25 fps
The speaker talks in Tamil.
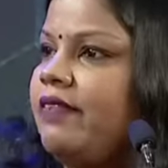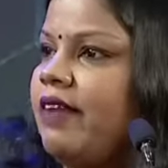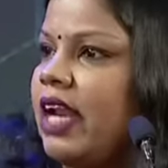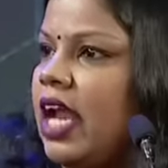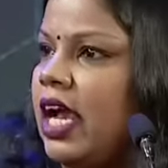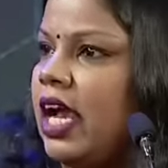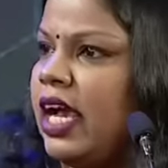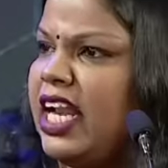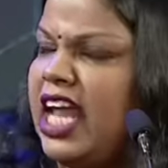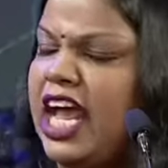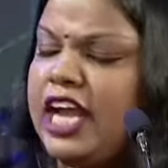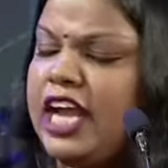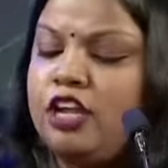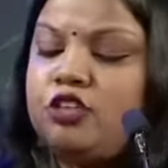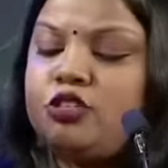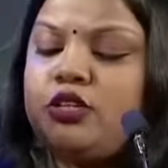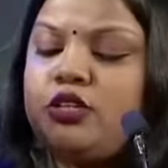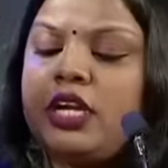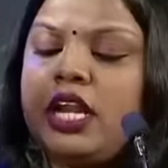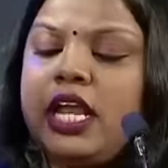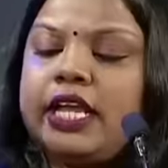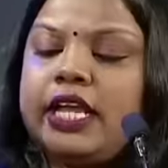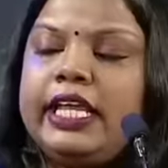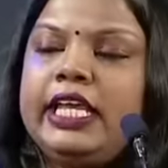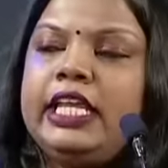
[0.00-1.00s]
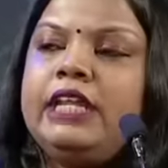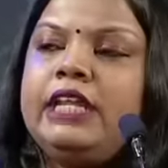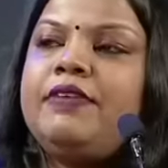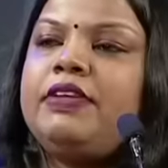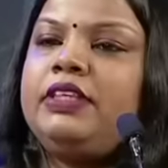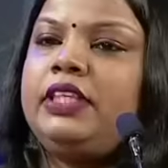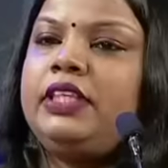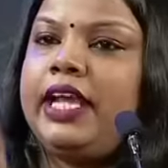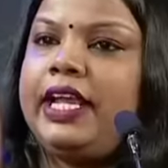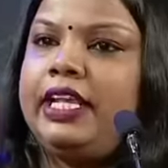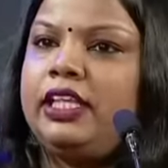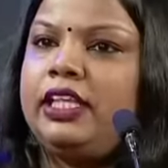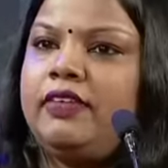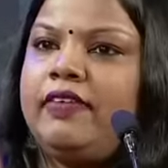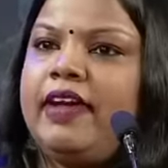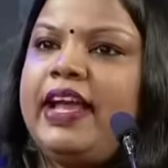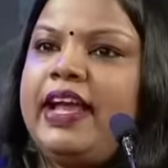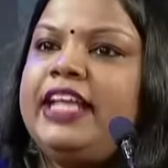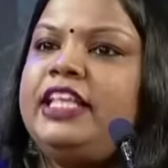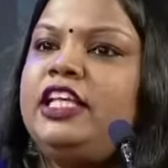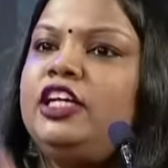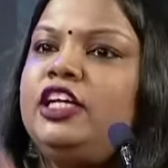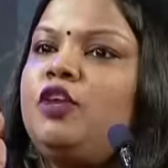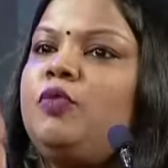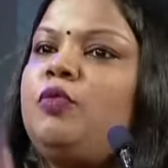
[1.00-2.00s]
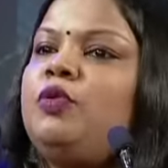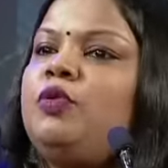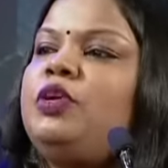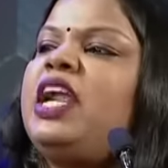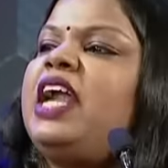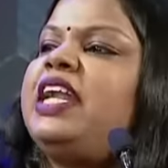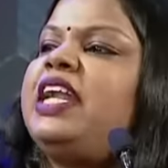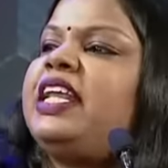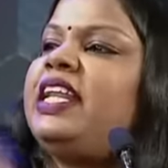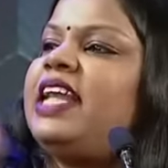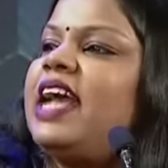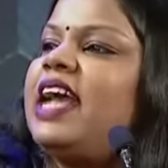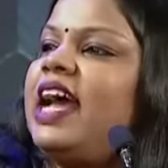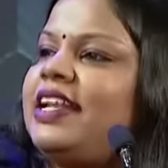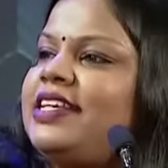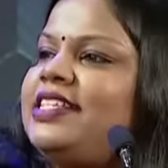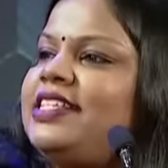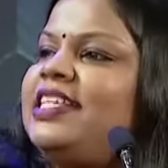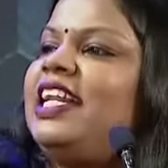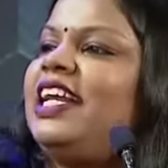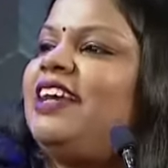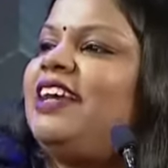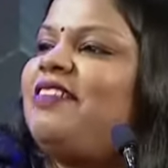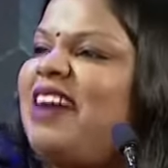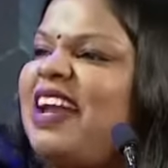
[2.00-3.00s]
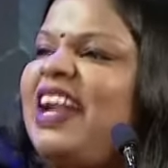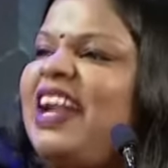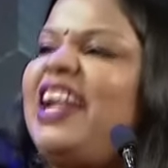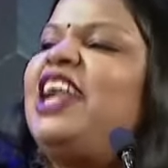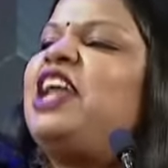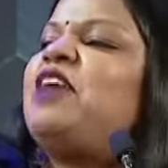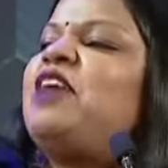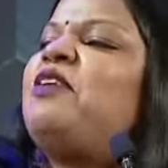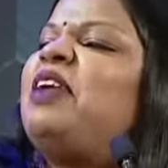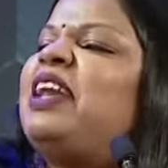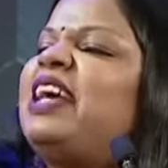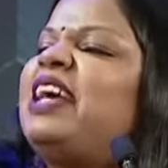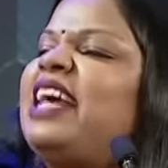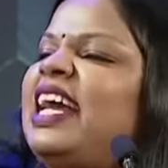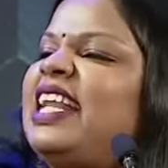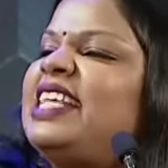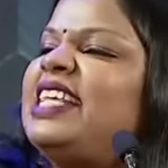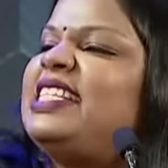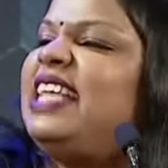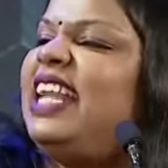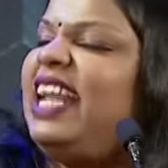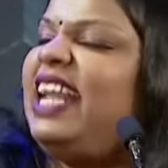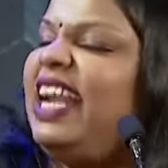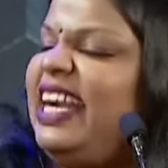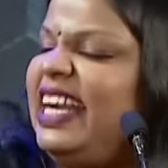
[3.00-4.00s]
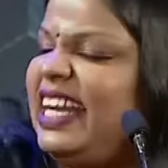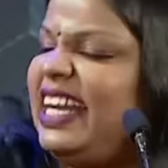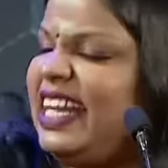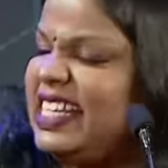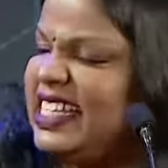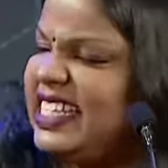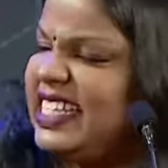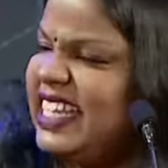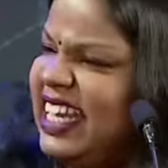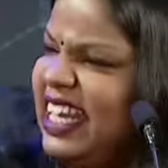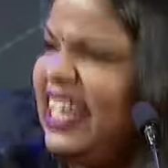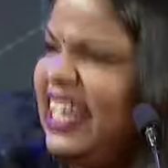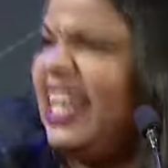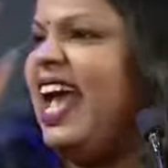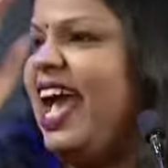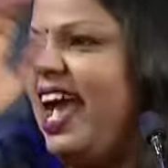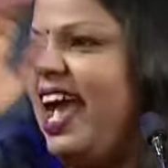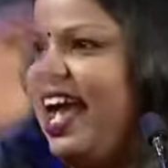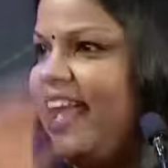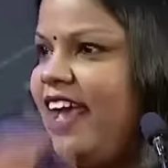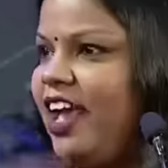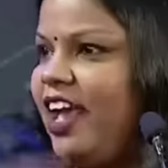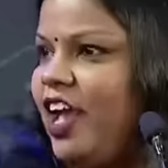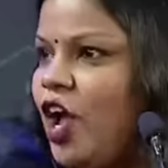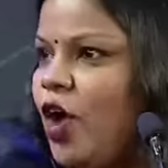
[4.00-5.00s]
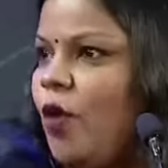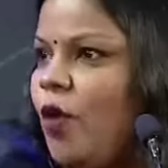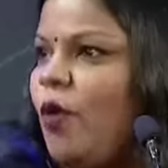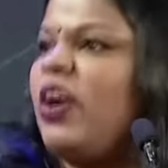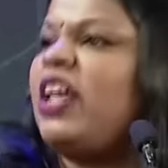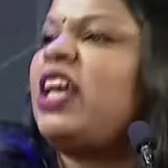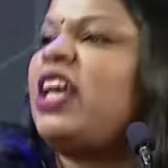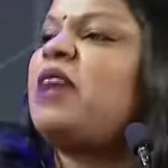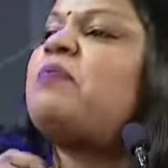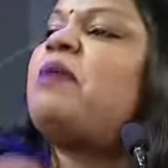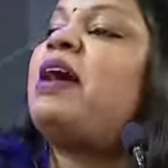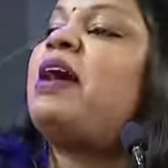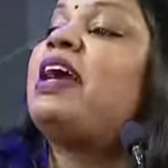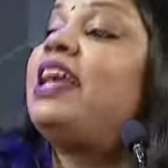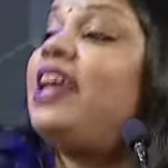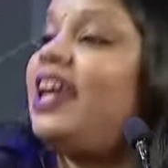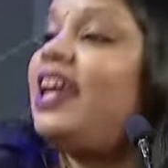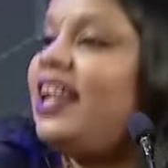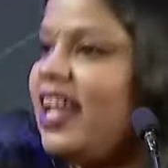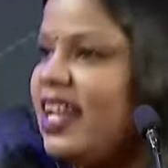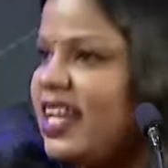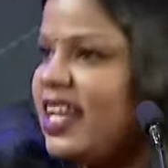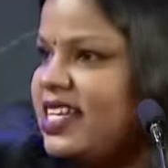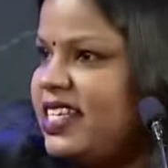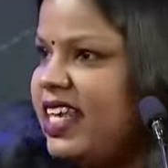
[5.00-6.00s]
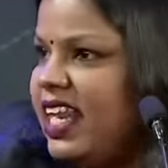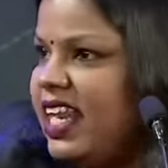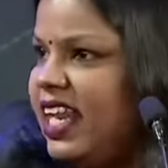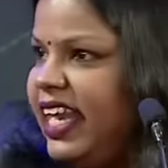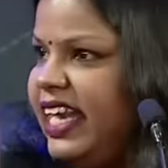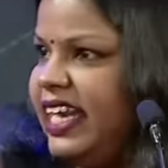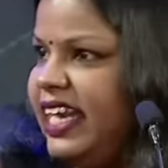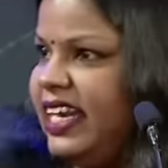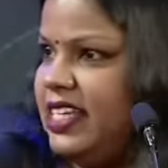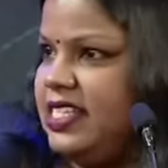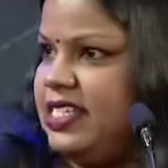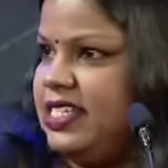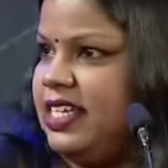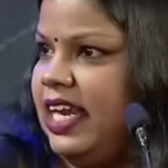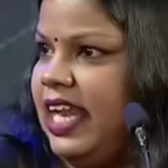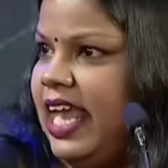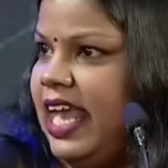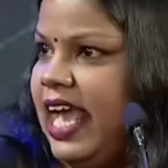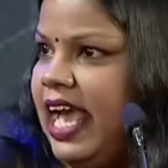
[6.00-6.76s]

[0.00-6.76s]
வராங்க நான் என்ன சொல்றேன் இருபத்தைந்து வயதுக்கு முன்னாடி நீ அரசியலுக்கு வரலன்னா உனக்கு அரசியல் இன்ட்ரெஸ்ட் இல்ல உனக்கு மக்கள் அரசியல் இன்ட்ரெஸ்ட் கட்சி